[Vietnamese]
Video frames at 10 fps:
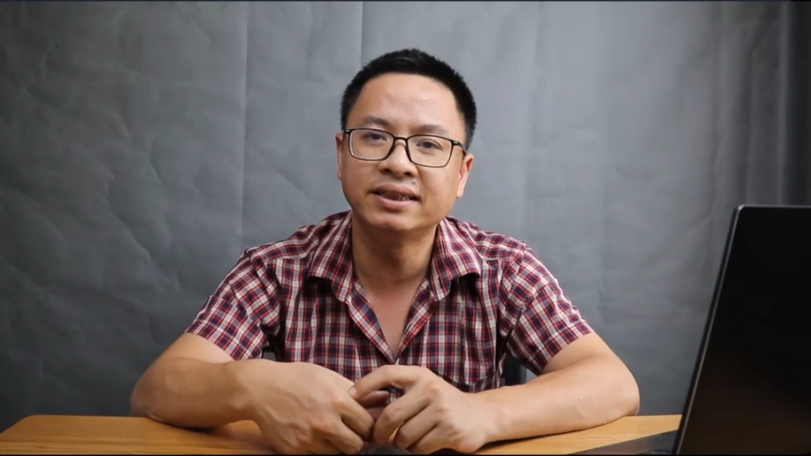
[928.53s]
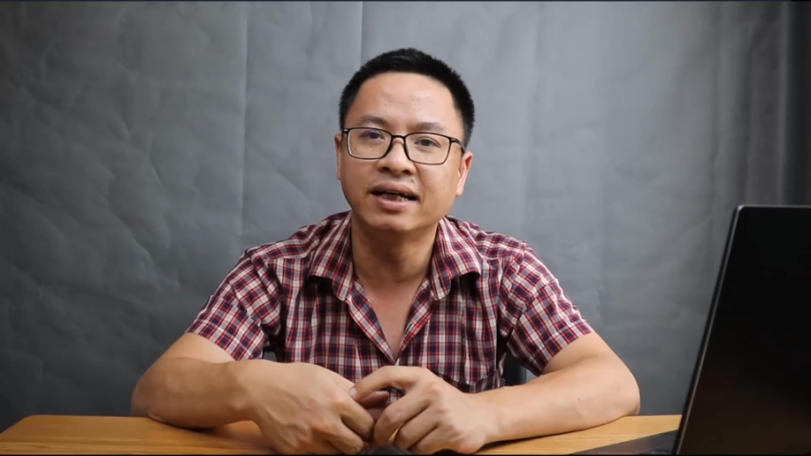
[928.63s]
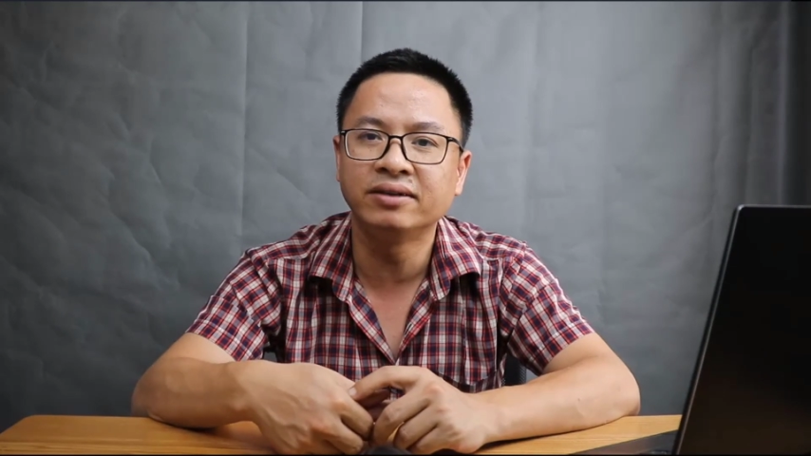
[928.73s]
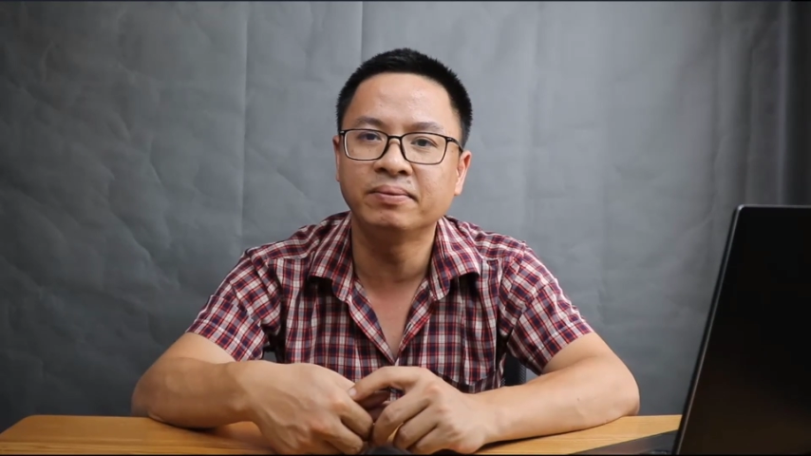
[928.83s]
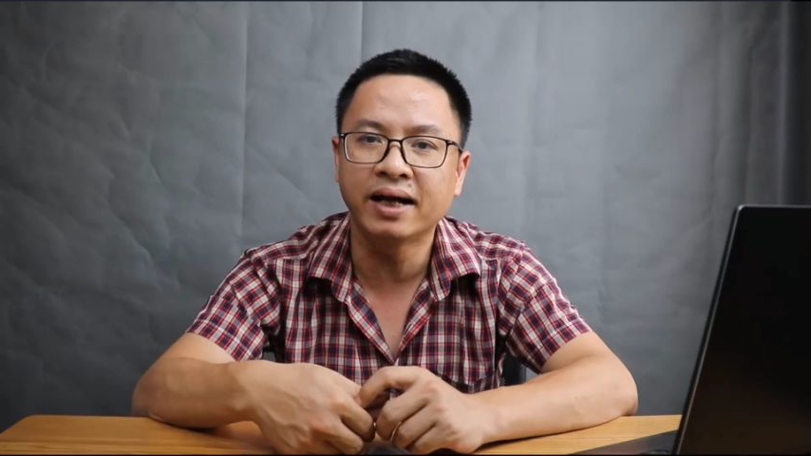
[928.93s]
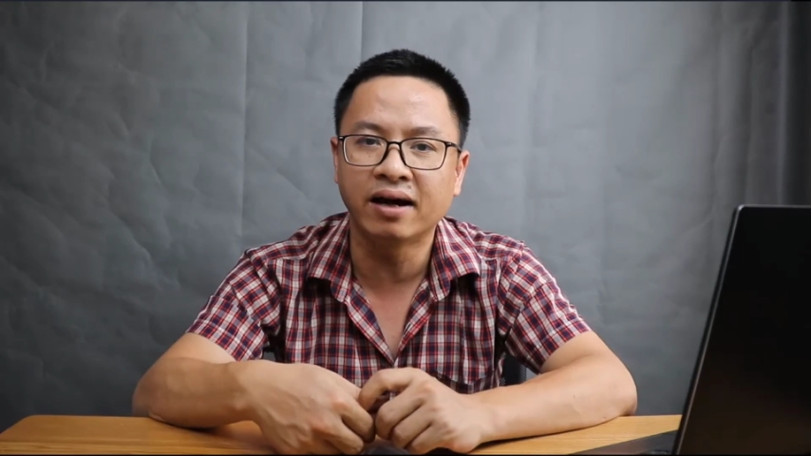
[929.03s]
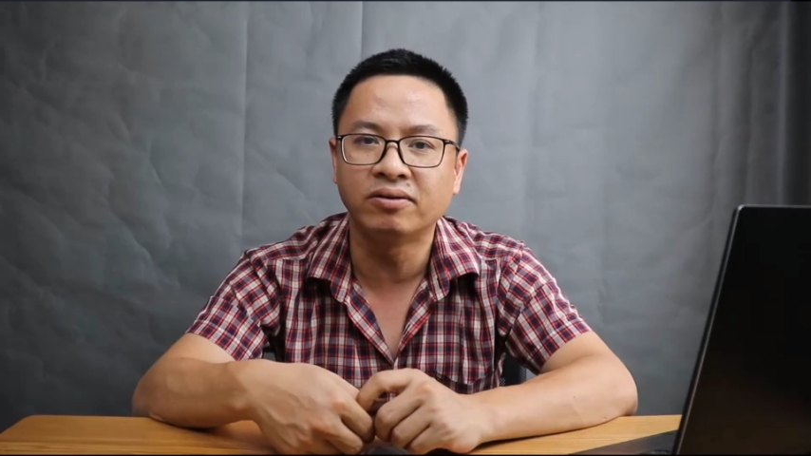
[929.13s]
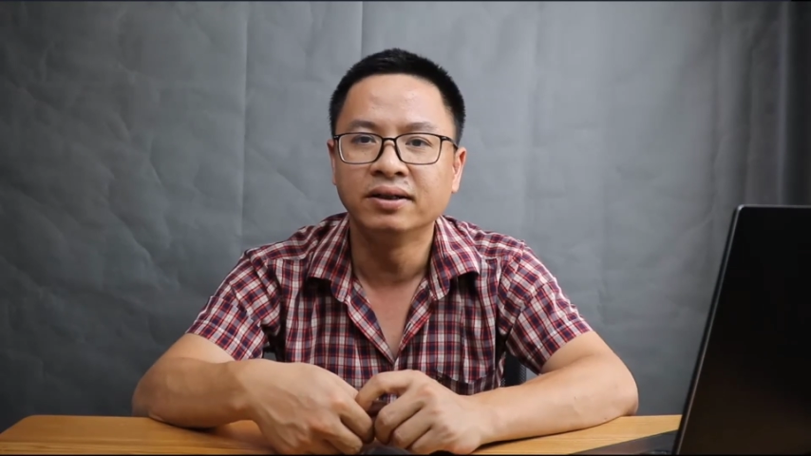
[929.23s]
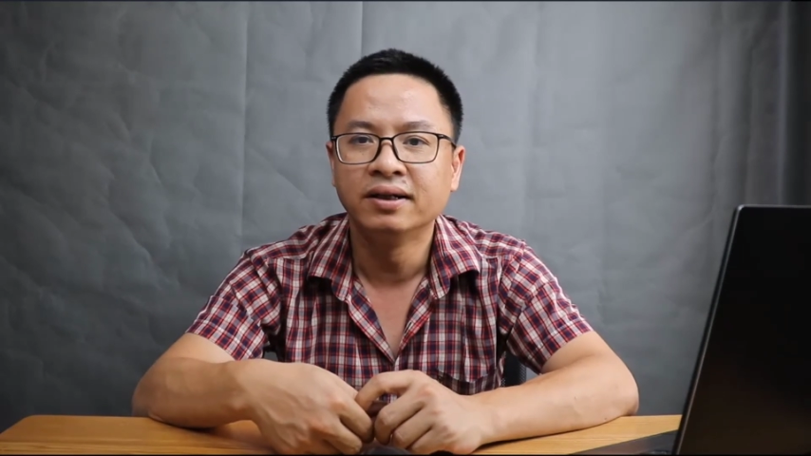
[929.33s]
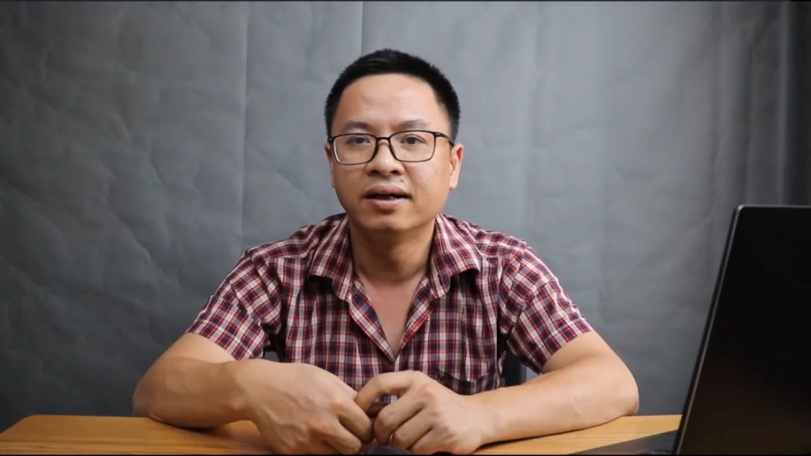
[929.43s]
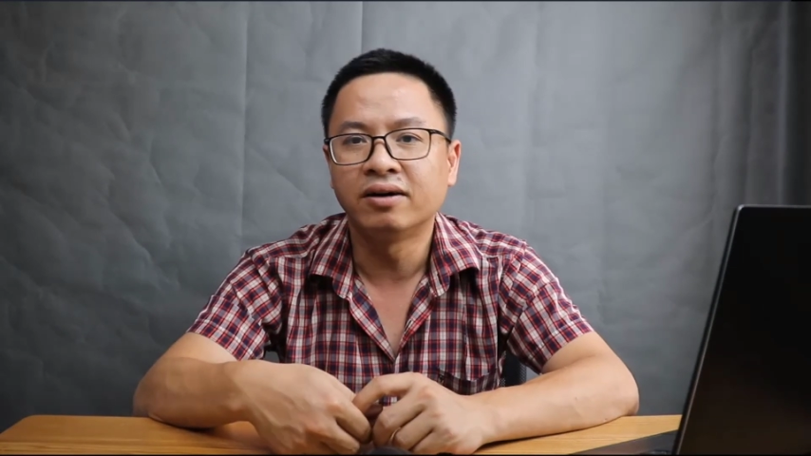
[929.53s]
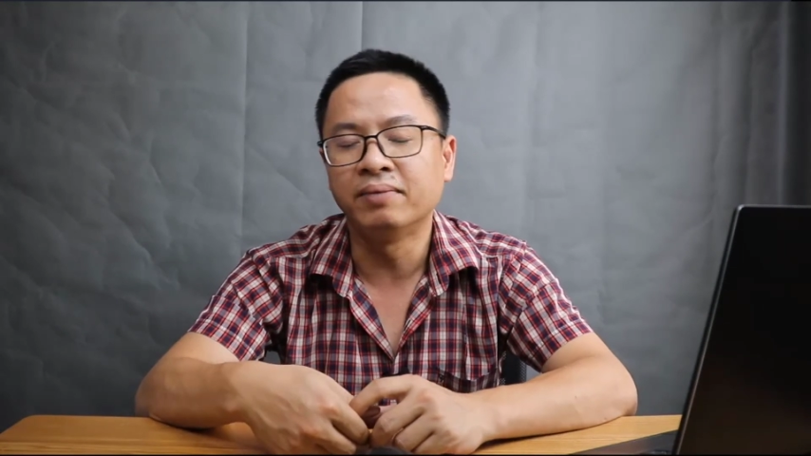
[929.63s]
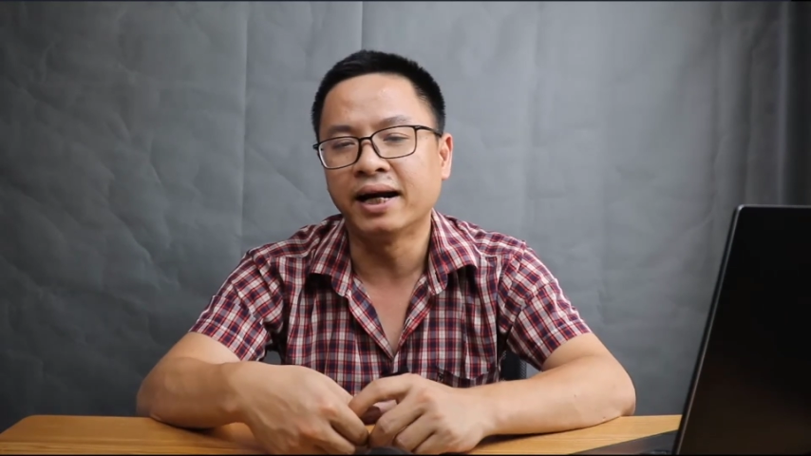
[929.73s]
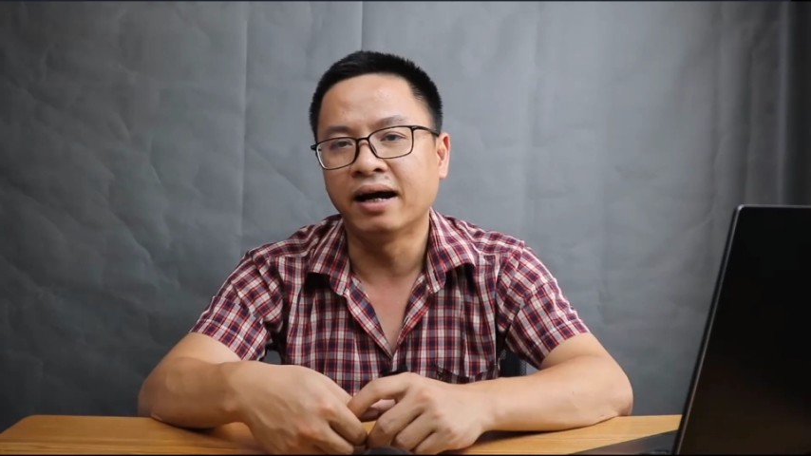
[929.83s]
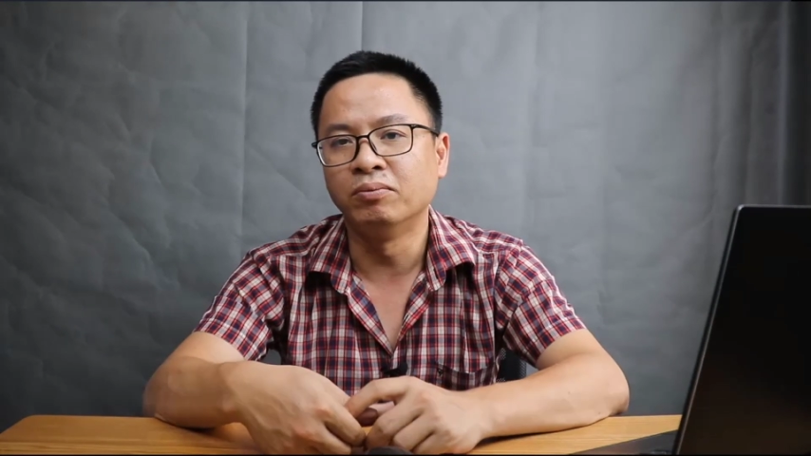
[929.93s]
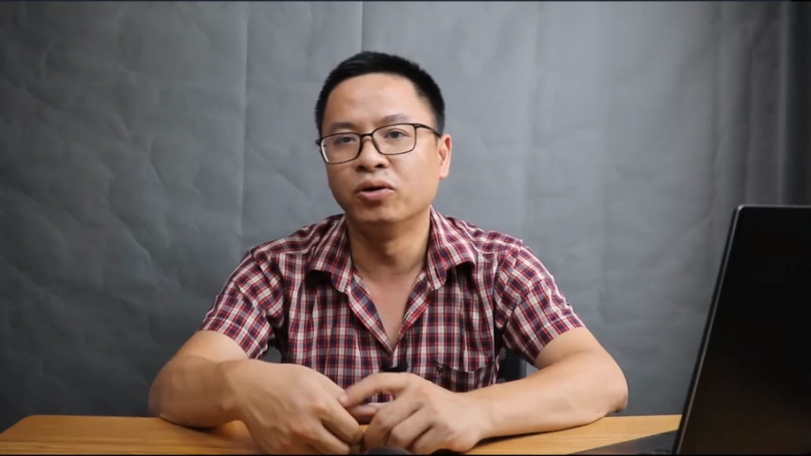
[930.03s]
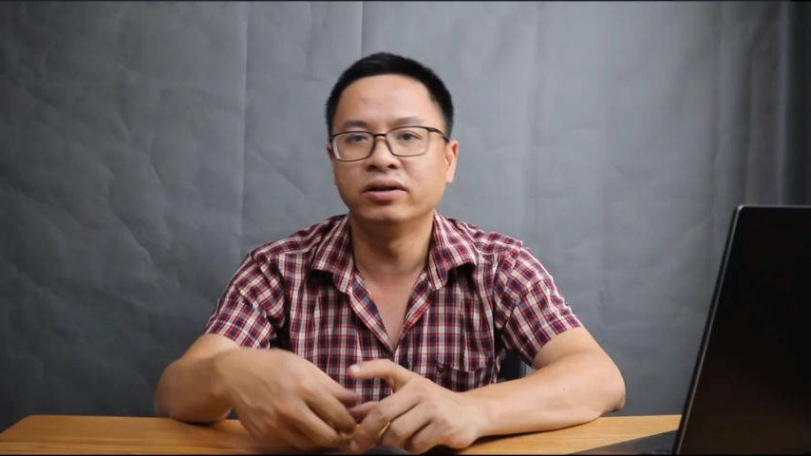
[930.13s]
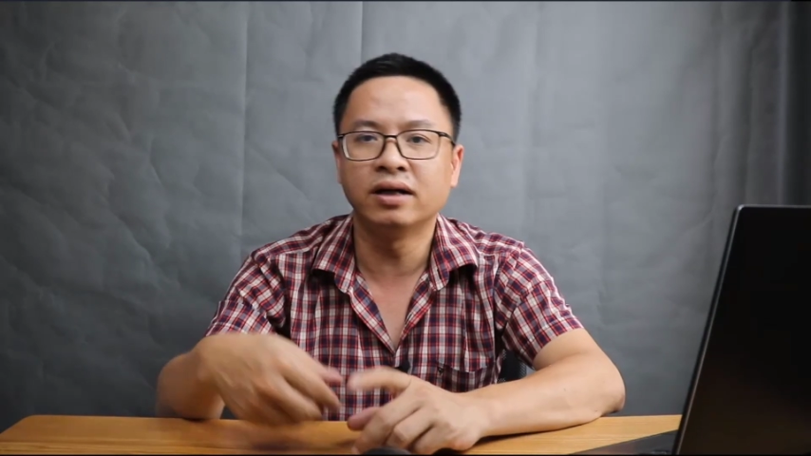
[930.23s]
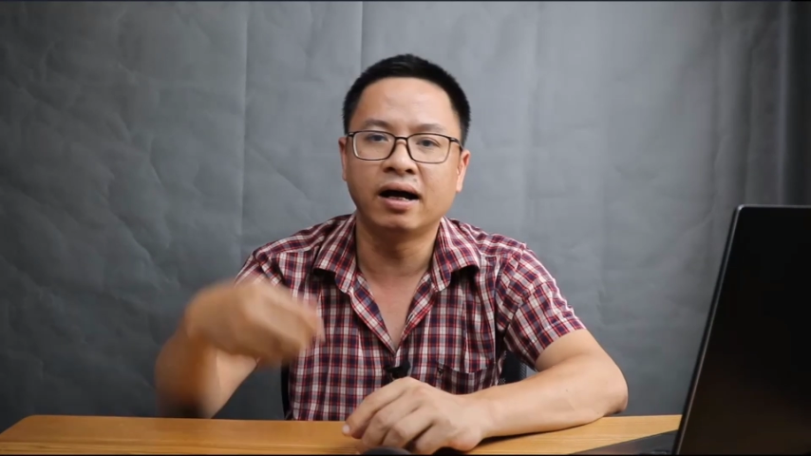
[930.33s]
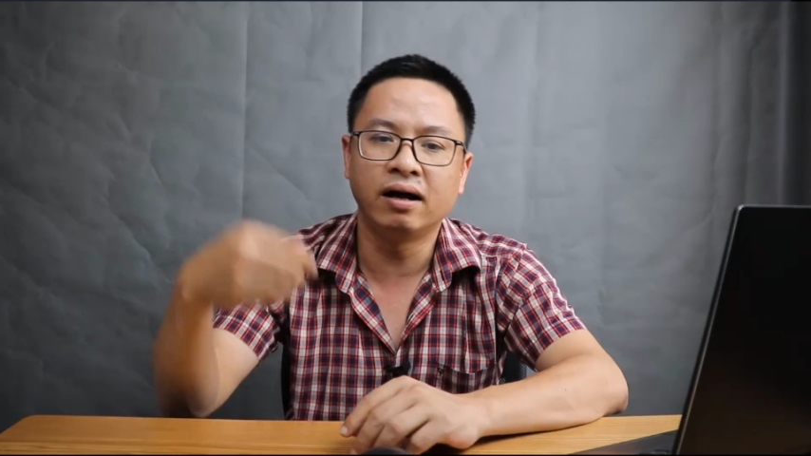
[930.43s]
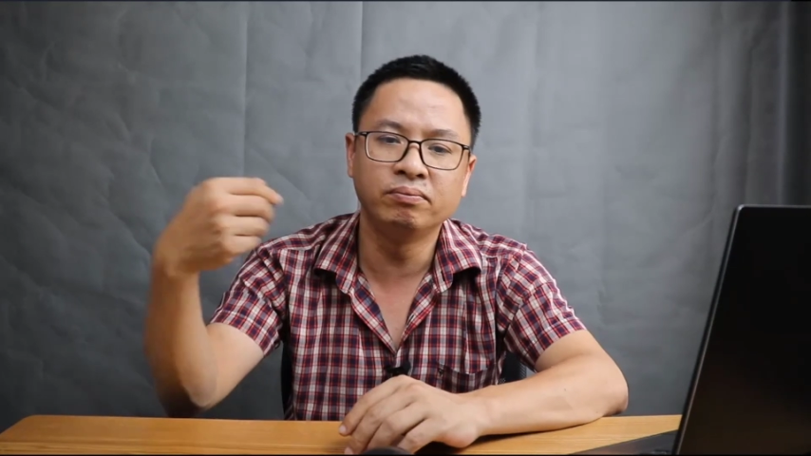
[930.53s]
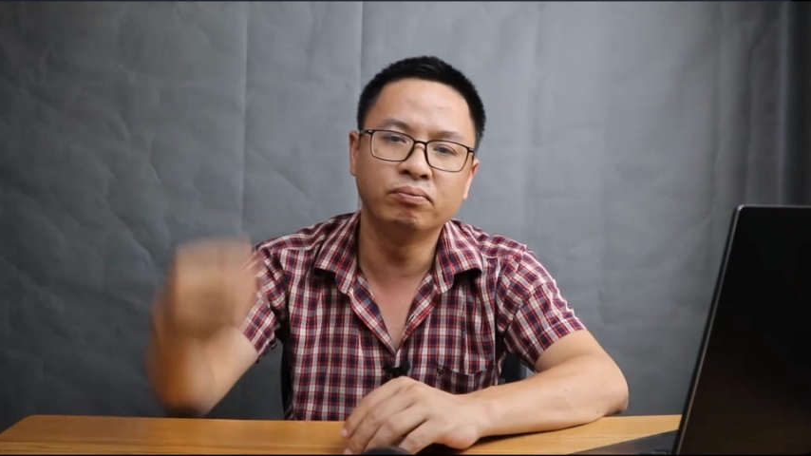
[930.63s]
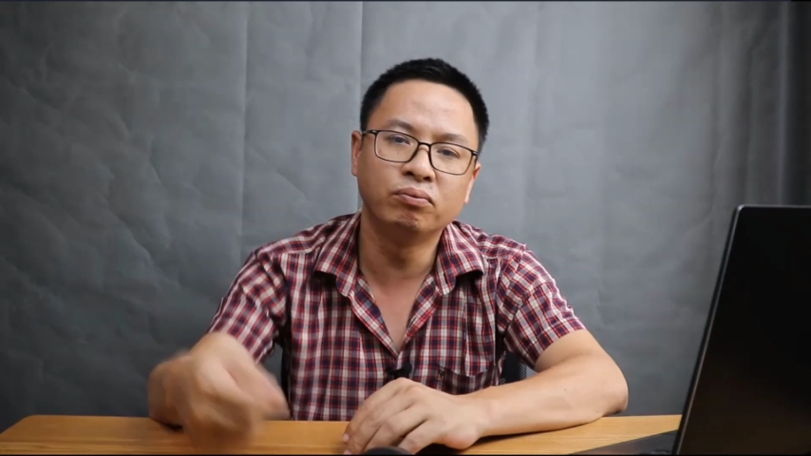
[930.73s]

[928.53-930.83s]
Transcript: video tiếp theo còn bạn nào muốn à,